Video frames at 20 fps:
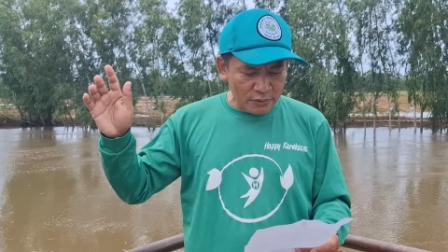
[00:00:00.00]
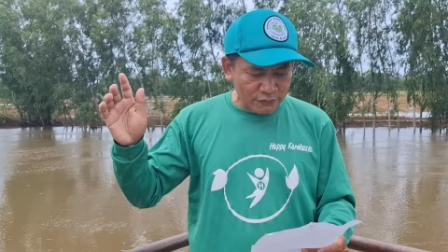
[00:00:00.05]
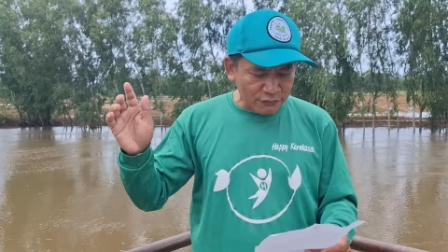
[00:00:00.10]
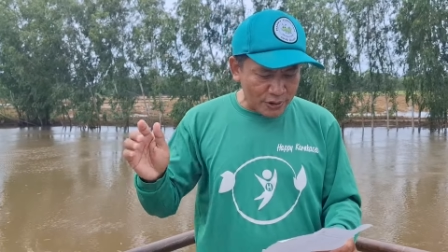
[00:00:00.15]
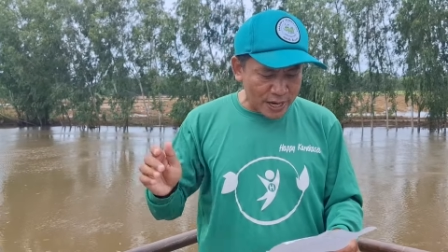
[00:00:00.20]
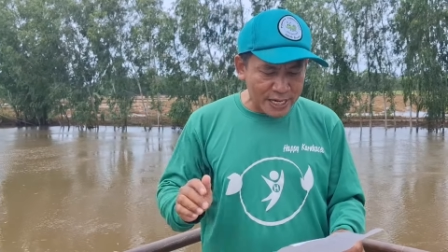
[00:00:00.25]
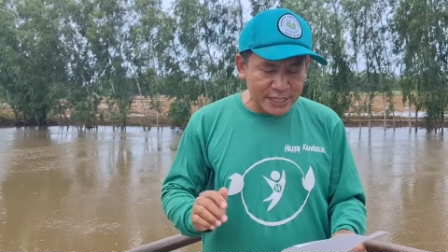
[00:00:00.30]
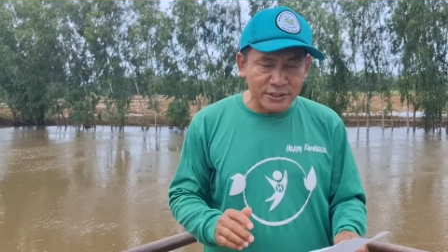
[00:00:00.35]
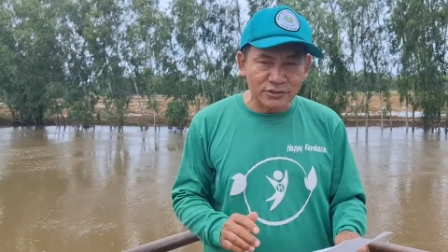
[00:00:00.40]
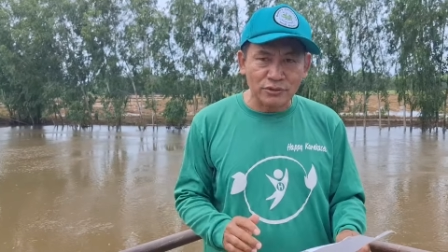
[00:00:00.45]

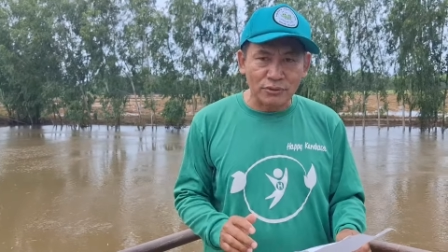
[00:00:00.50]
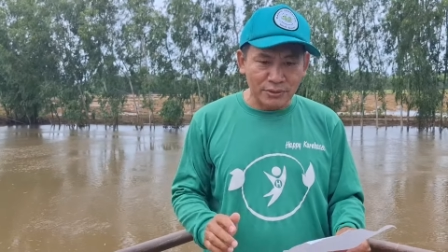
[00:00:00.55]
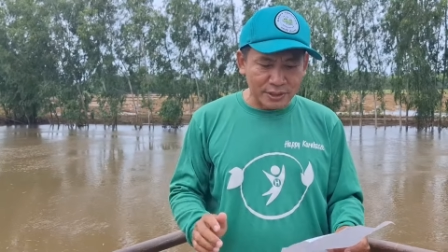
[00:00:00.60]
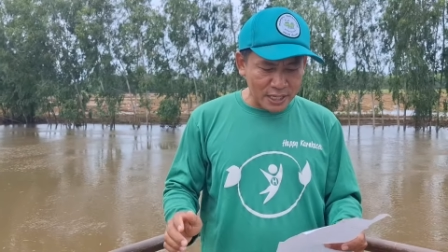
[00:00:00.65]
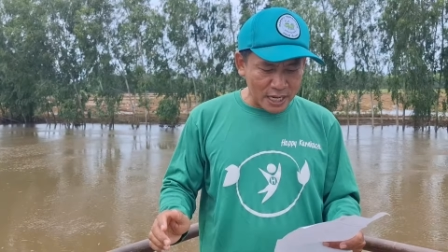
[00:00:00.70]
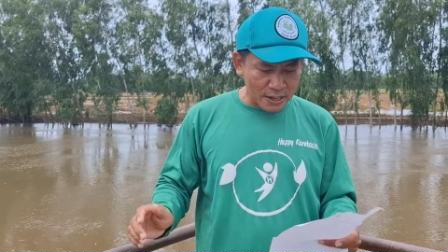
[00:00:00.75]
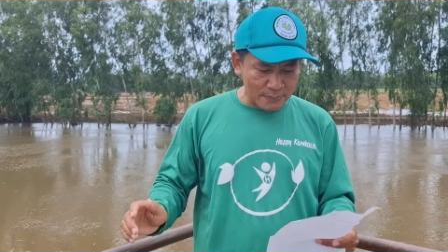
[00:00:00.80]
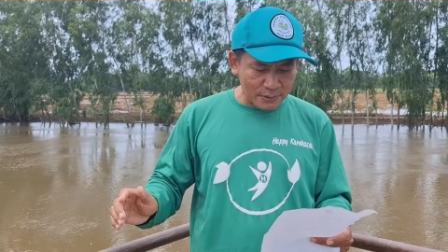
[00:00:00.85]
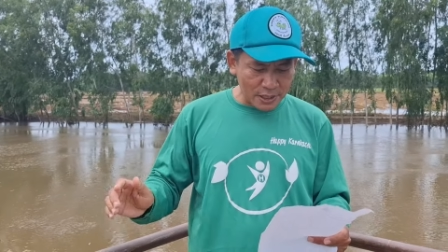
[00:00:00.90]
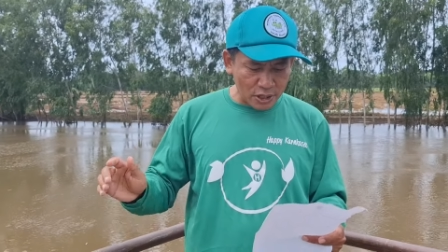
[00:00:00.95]
ฝ่ายส่ง
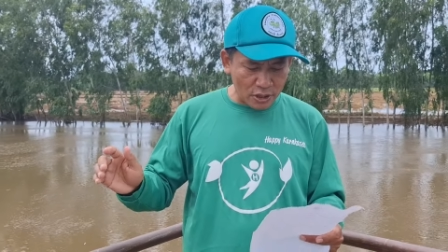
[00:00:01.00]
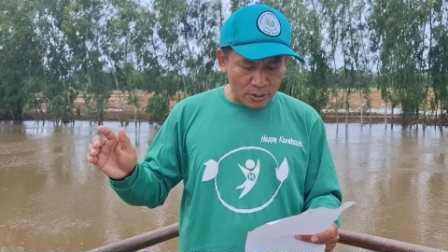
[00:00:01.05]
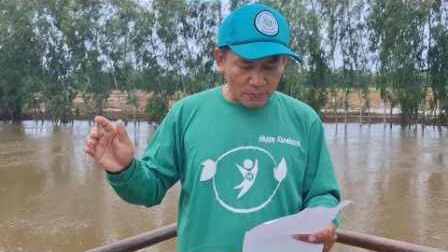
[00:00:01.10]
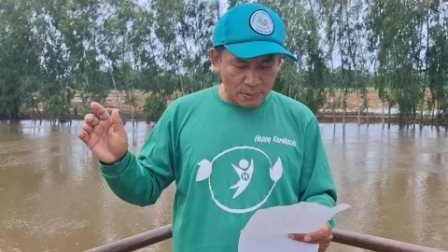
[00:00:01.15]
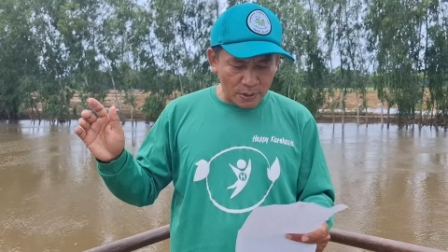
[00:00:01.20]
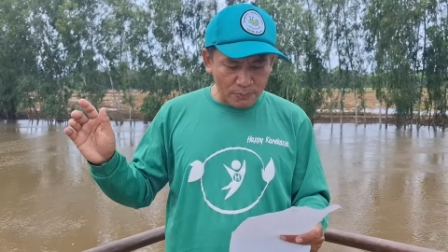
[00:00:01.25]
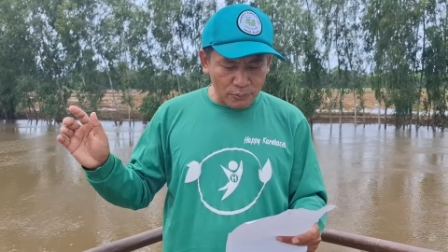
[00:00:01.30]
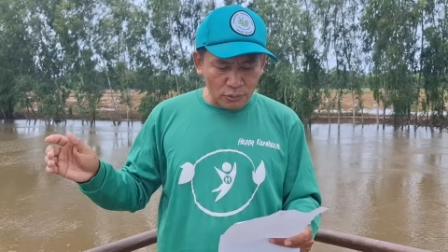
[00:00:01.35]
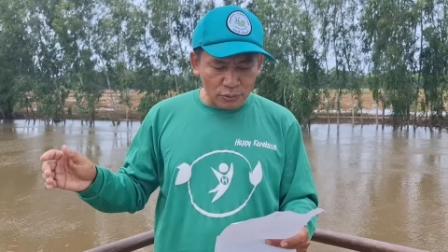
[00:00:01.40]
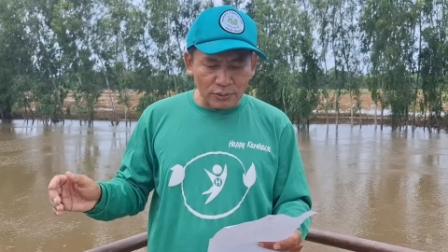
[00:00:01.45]
น้ำ และก็
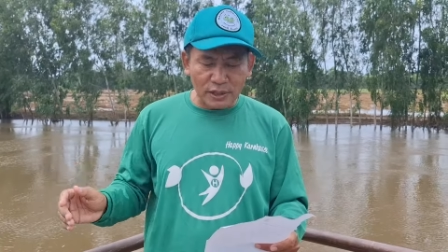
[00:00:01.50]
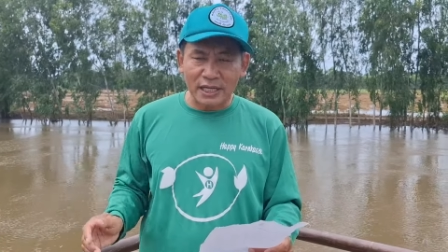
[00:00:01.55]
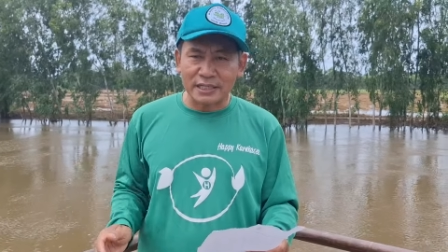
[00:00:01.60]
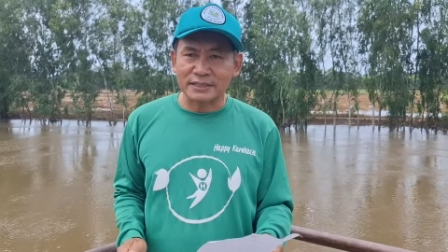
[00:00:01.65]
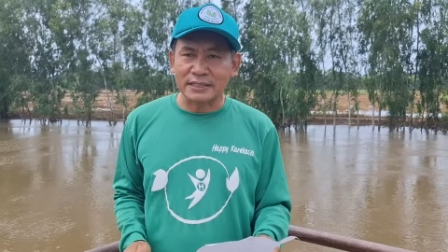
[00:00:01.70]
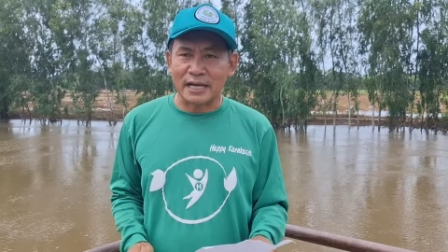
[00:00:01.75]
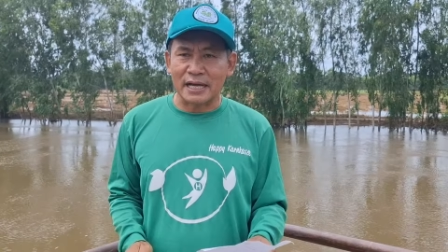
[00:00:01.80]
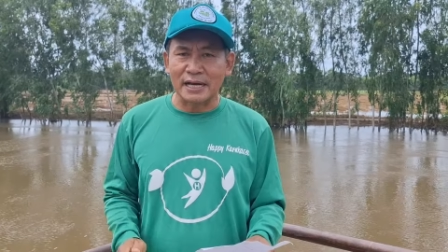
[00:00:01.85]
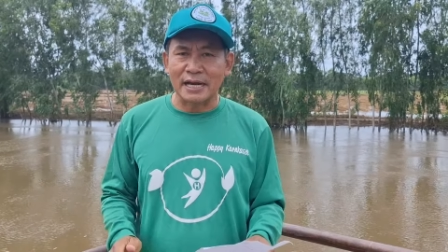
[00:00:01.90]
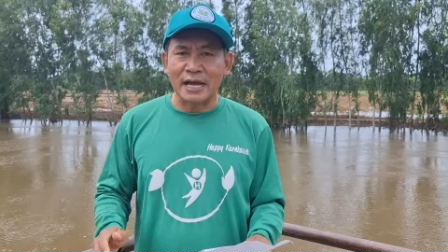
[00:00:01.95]
บำรุงรัก
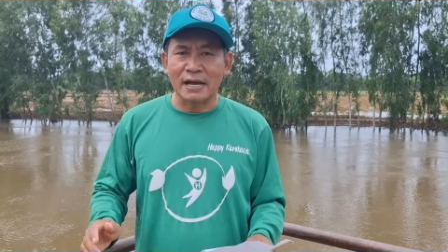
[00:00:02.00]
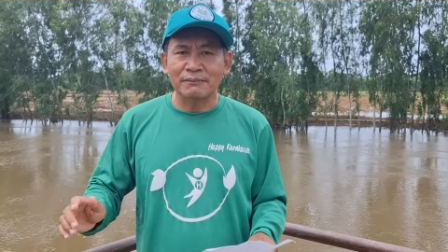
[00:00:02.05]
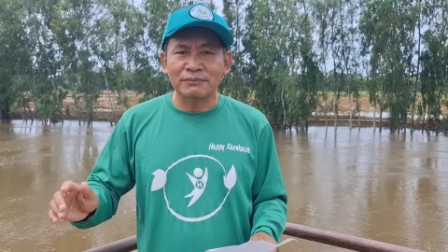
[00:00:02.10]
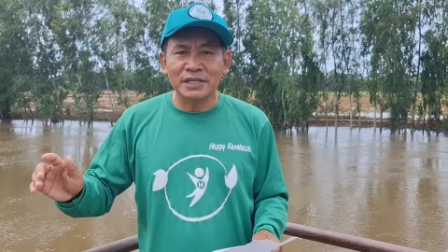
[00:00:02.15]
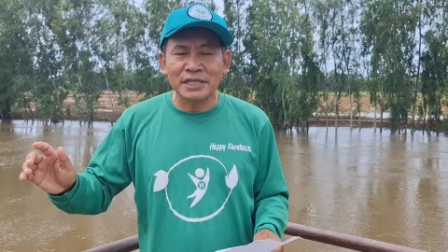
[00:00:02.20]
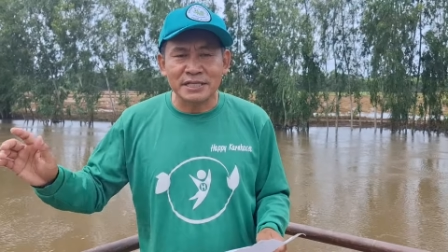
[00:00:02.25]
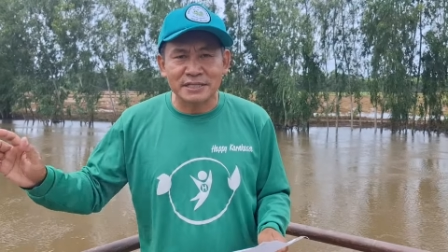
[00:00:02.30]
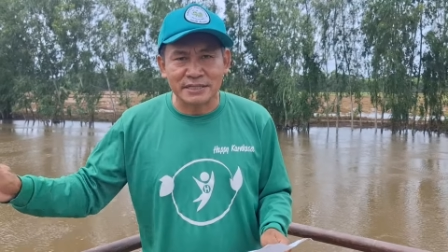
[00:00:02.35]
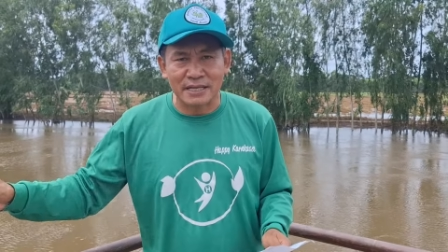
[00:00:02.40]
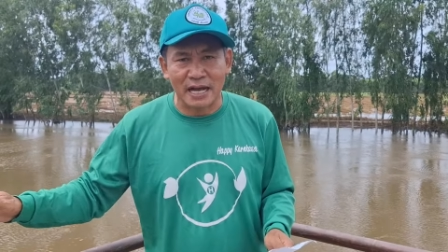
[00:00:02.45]
ษาน้ำ
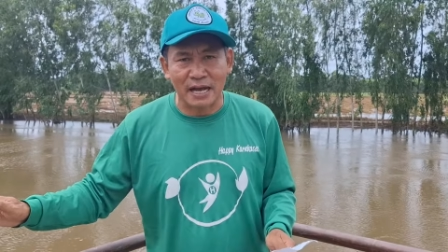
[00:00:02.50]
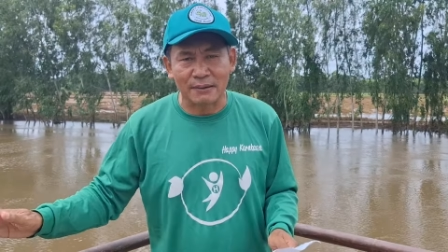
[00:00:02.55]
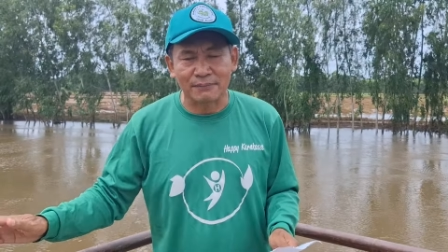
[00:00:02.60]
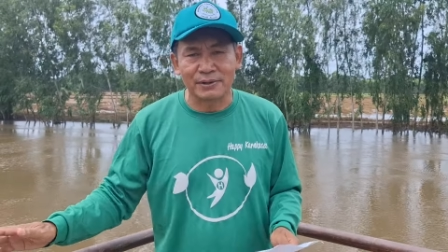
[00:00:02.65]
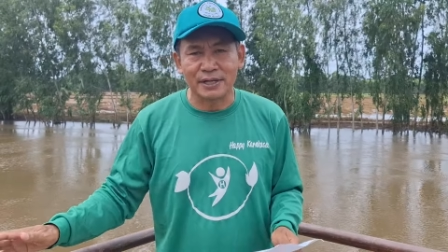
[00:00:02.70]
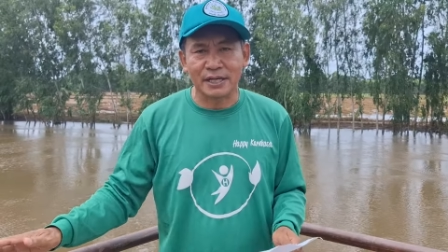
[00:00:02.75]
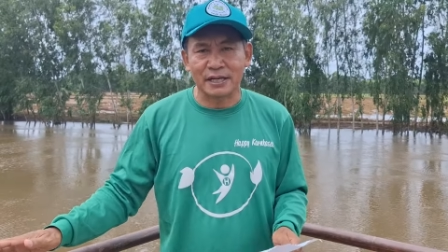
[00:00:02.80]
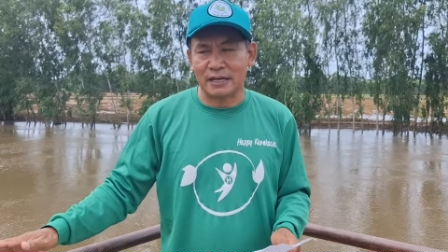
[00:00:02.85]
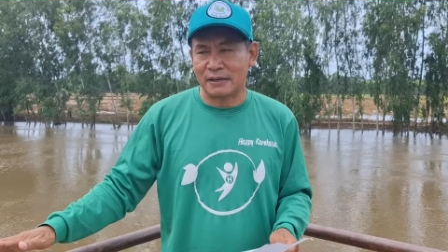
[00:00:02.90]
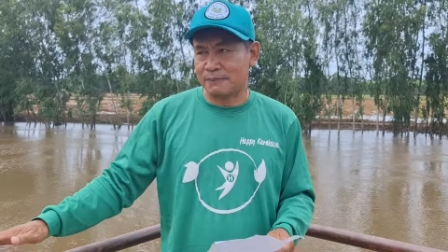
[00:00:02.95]
ที่
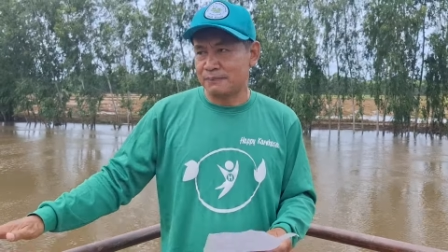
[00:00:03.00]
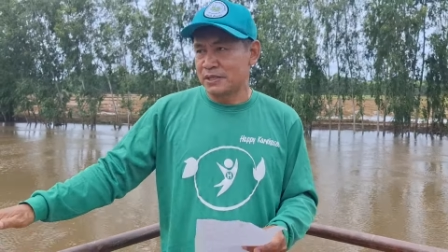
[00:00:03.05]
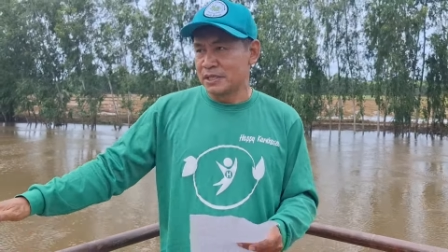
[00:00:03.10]
3 นะครับ